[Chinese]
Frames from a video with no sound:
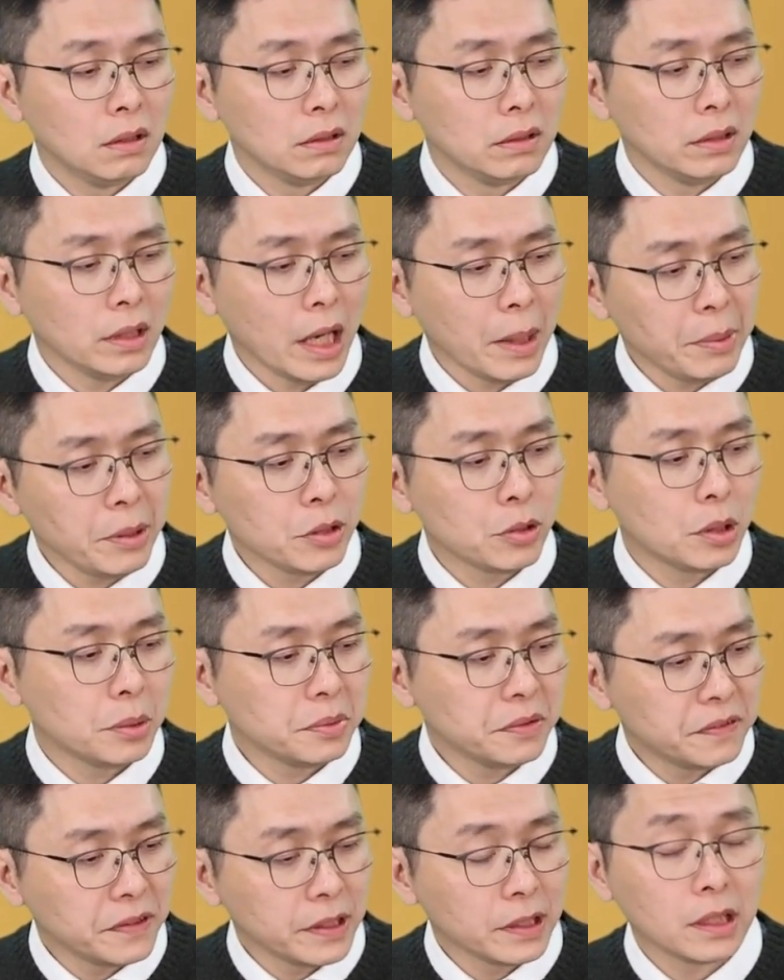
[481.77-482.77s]
那 i p 股的
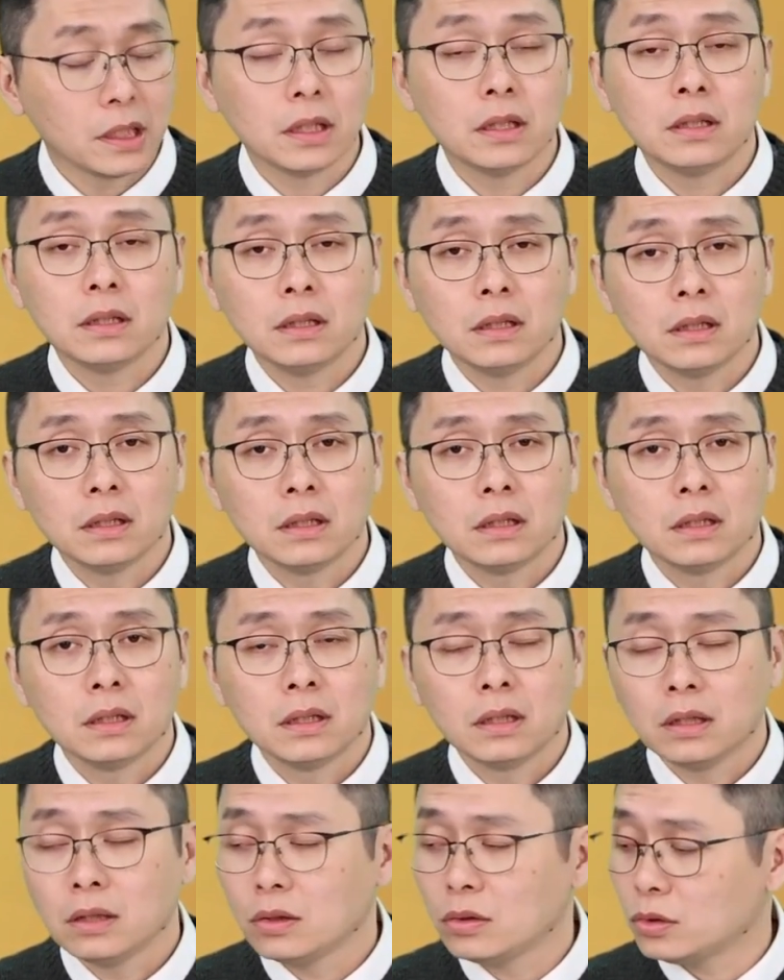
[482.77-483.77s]
部分呢？
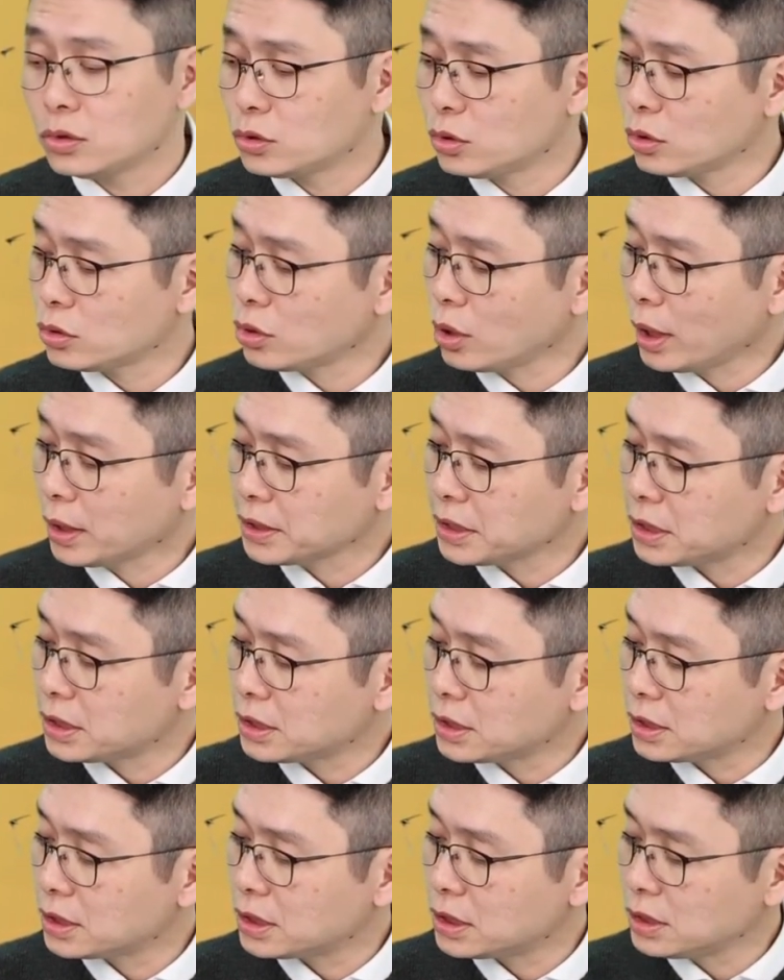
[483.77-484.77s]
我说创意
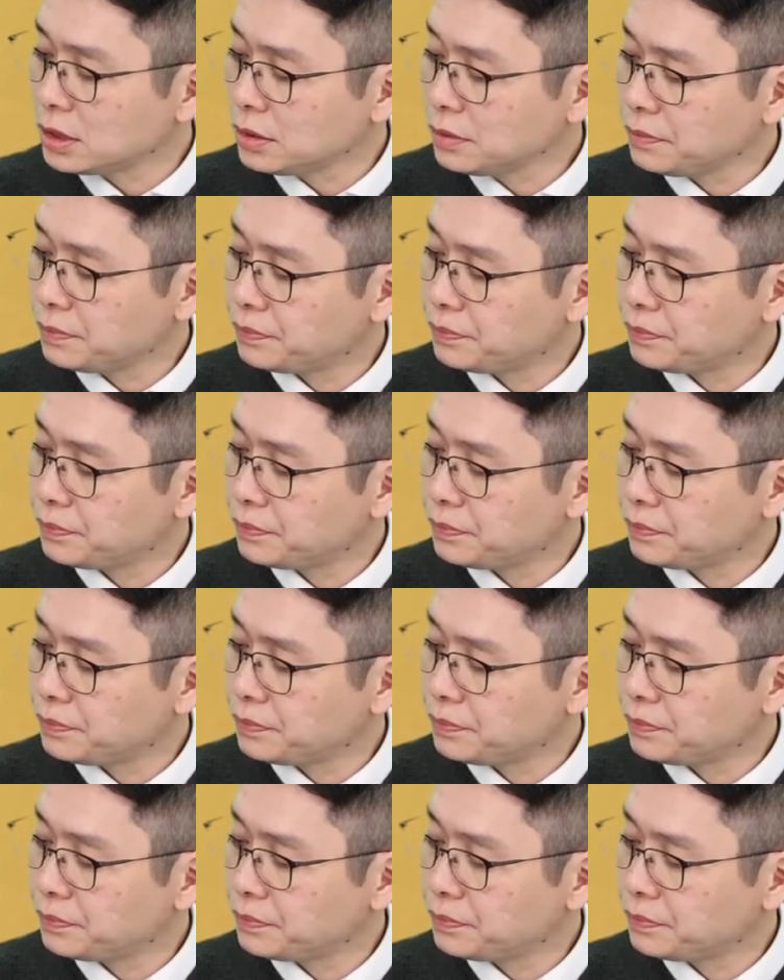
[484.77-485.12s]
四星，